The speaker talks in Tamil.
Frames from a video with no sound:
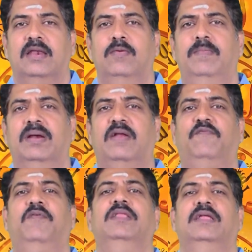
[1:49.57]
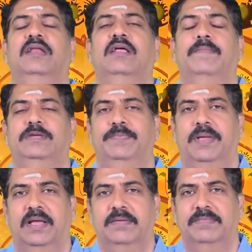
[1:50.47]
ரொம்ப ரஃப்பாக தன்னை
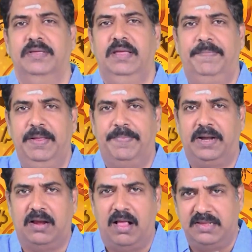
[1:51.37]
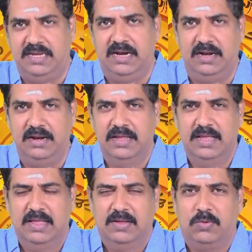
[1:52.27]
காமிச்சிருப்பாங்க இப்படிப்பட்ட ராசிகள்
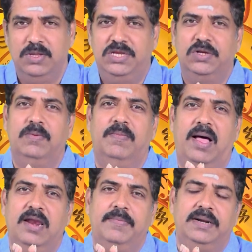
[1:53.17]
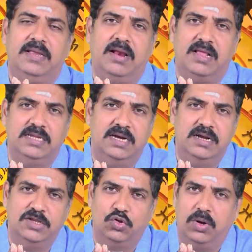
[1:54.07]
கொஞ்சம் மாறுபட்ட
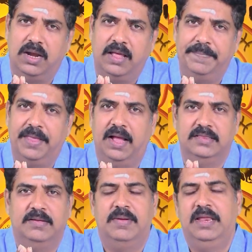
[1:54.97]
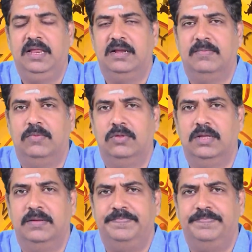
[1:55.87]
ராசிகள்னு சொல்லலாம் அந்த மாதிரி இருக்கும்போது